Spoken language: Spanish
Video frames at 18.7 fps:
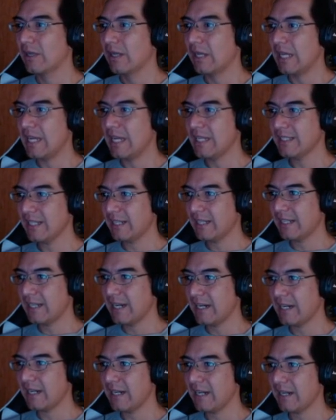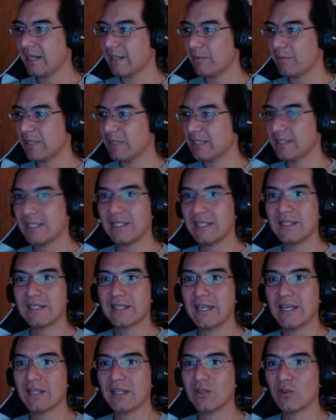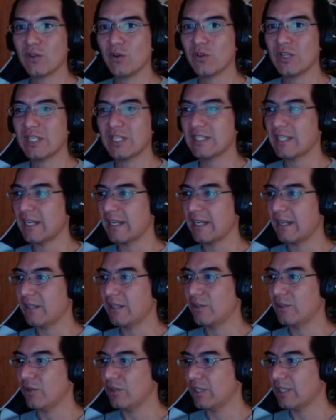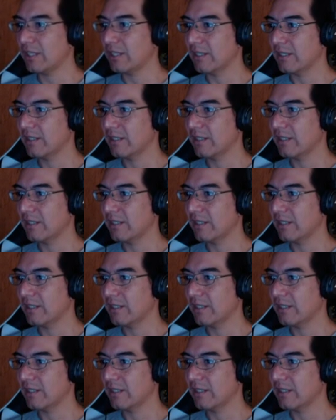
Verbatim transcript: Y esa caja representa dónde sería el docking.